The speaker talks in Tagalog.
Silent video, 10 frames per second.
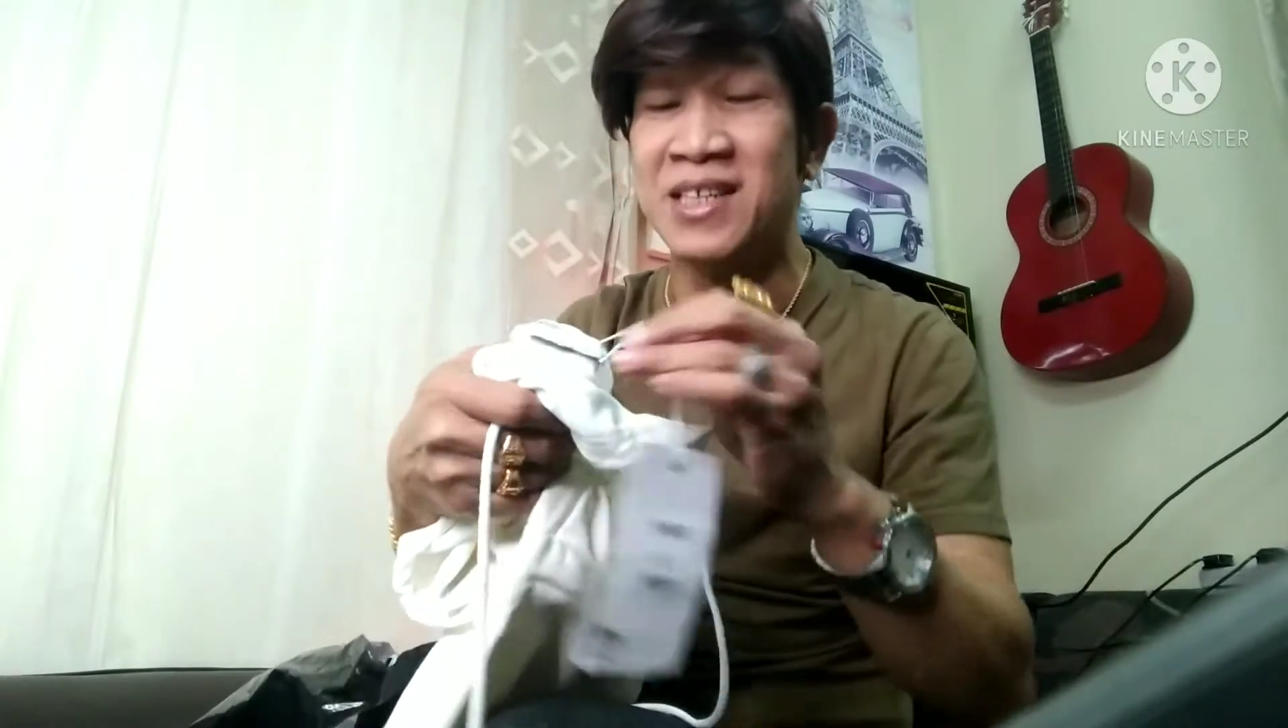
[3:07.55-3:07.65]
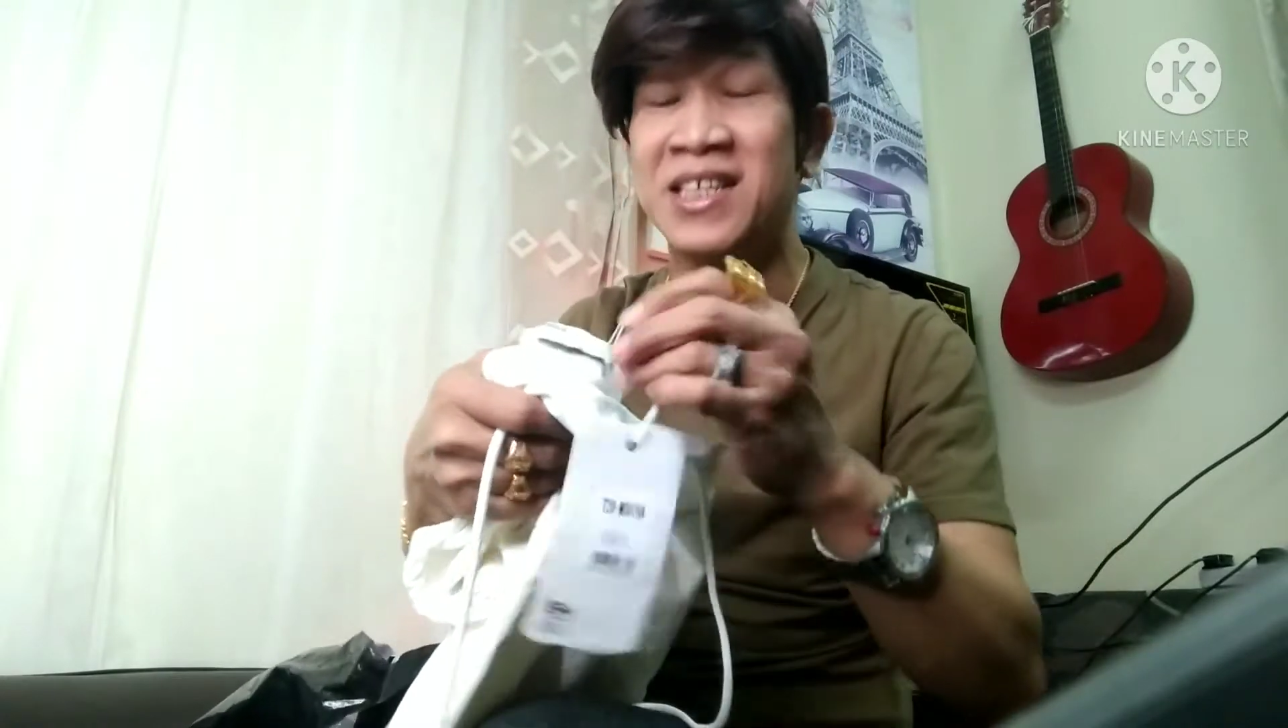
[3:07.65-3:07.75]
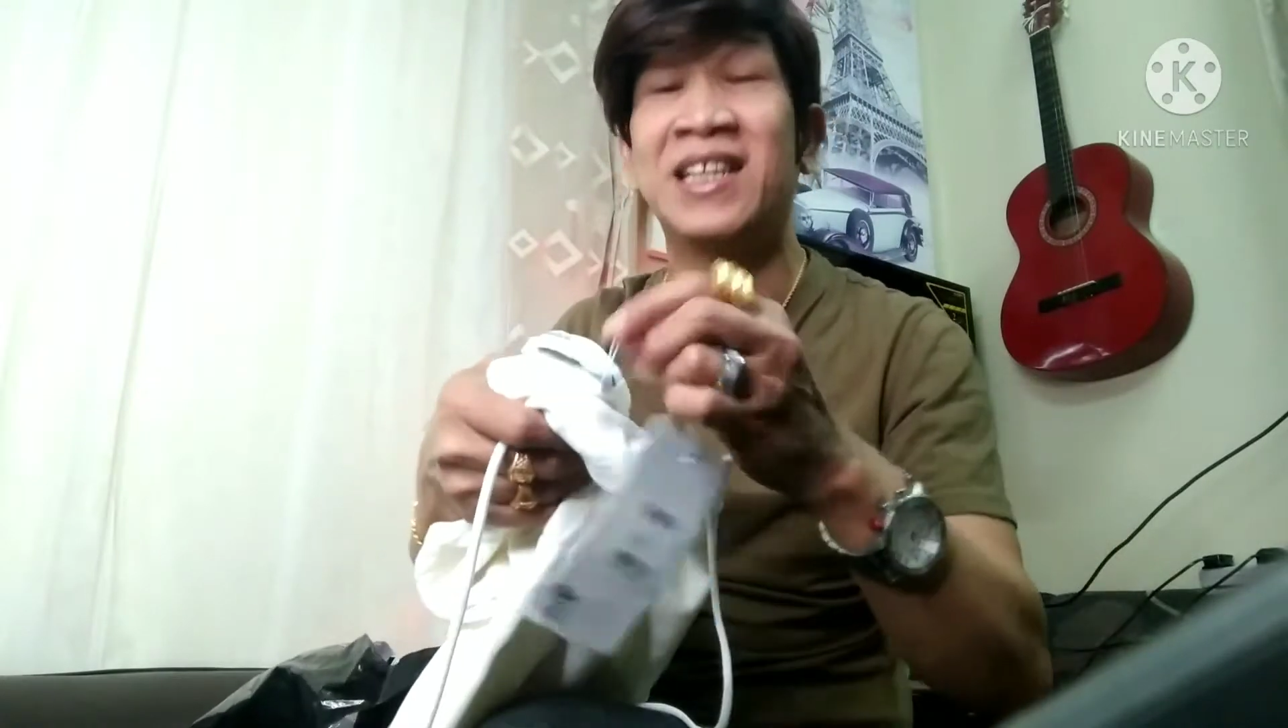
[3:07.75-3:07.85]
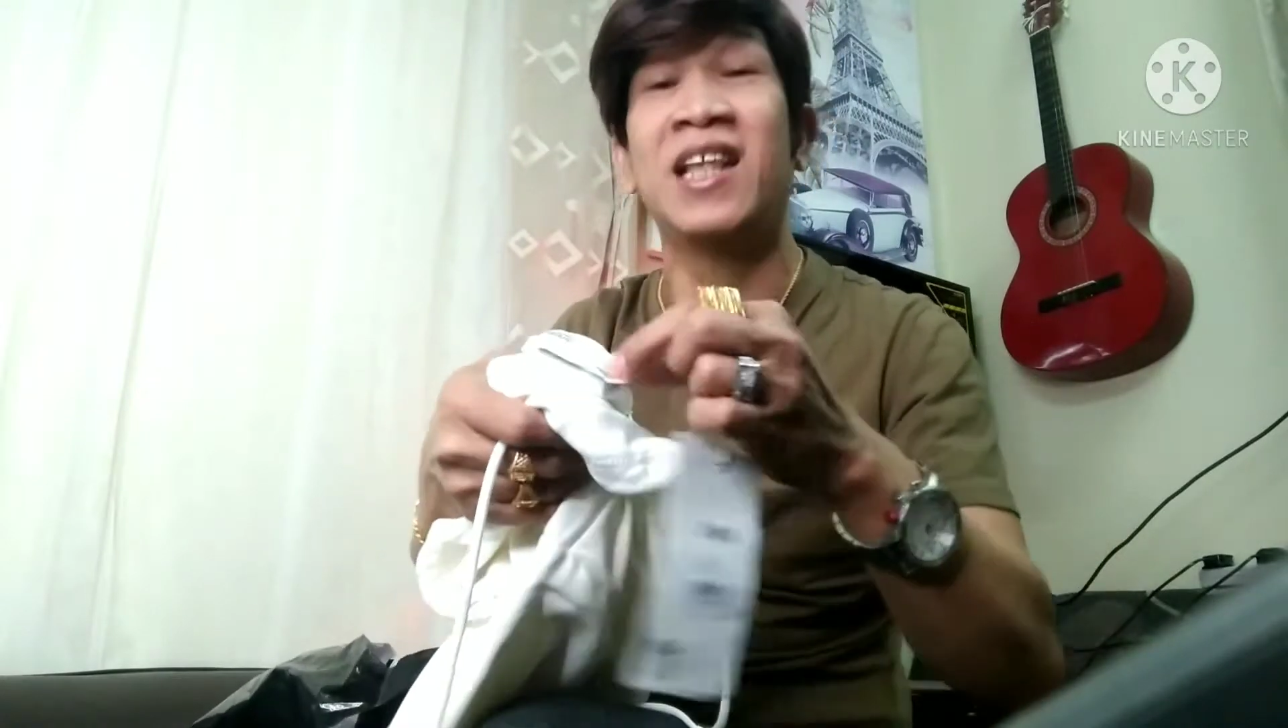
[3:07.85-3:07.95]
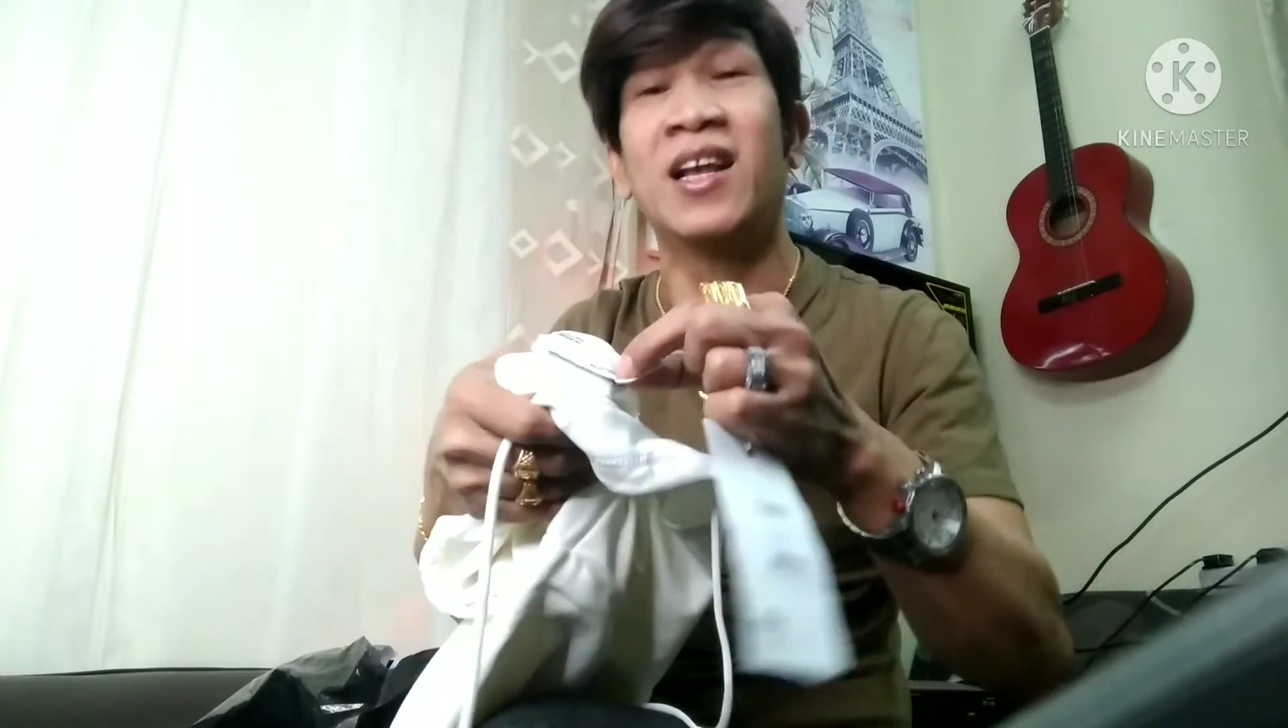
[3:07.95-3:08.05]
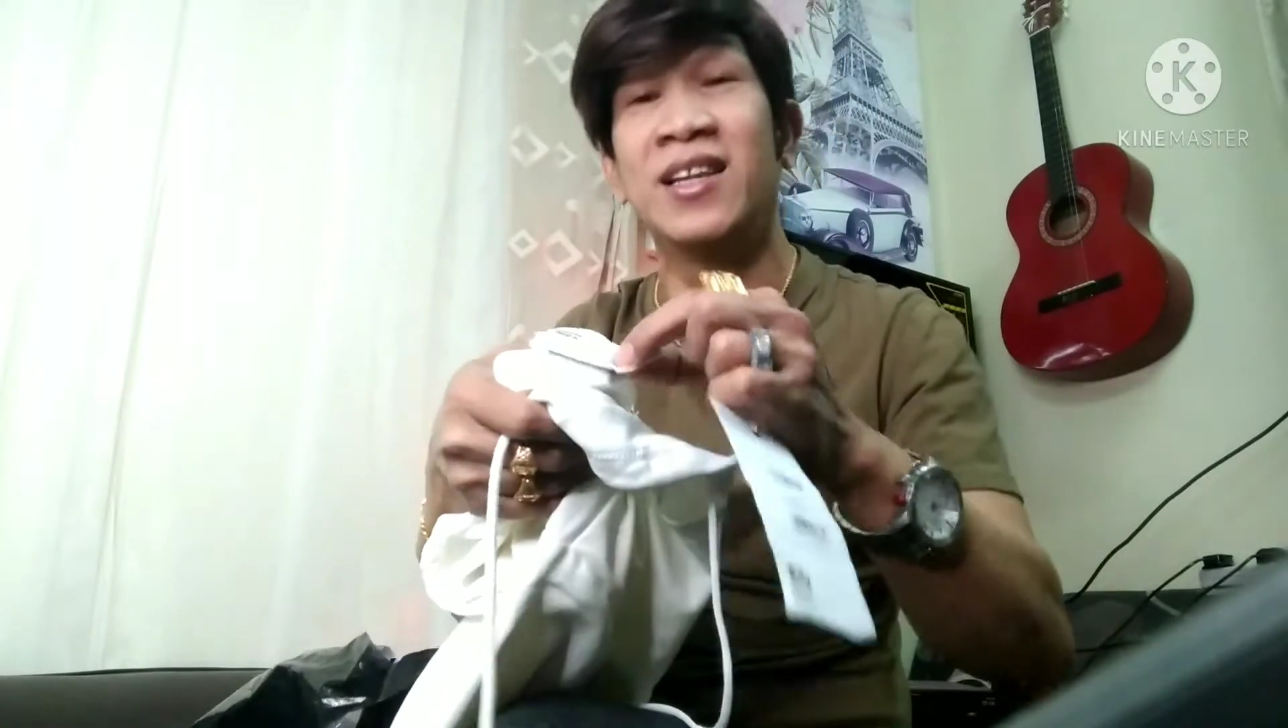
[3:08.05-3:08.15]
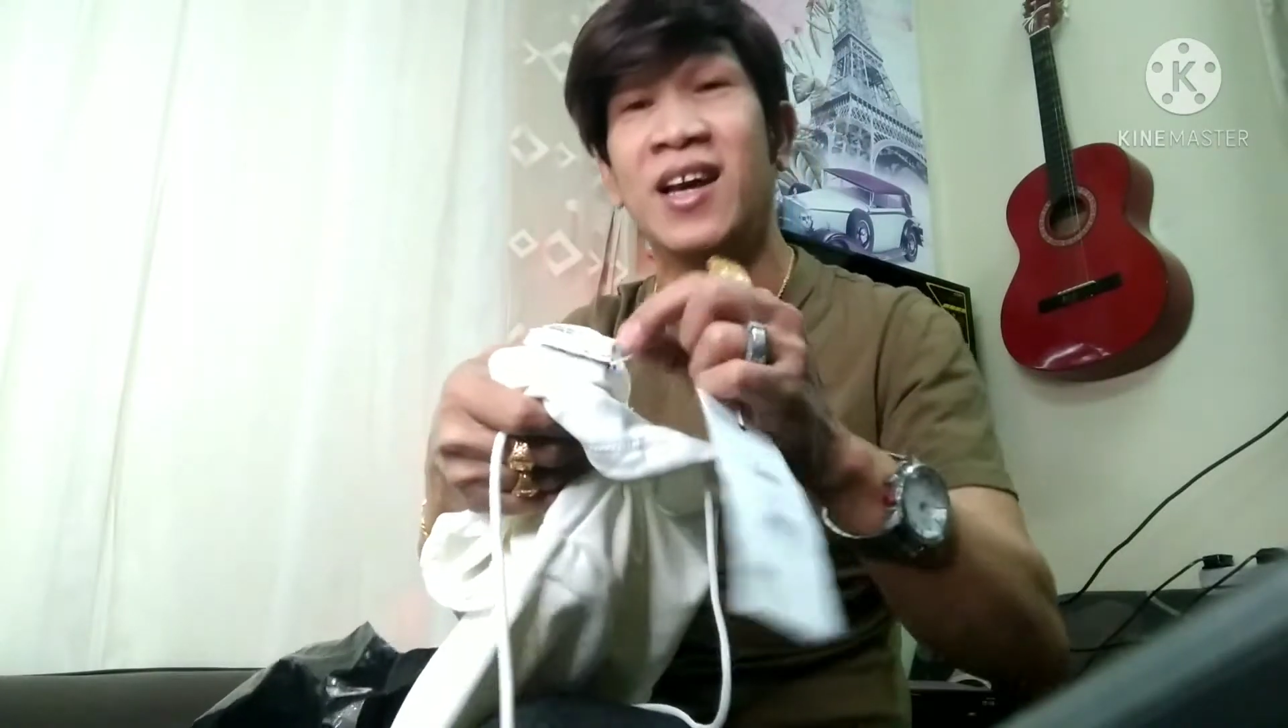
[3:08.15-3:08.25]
as in talaga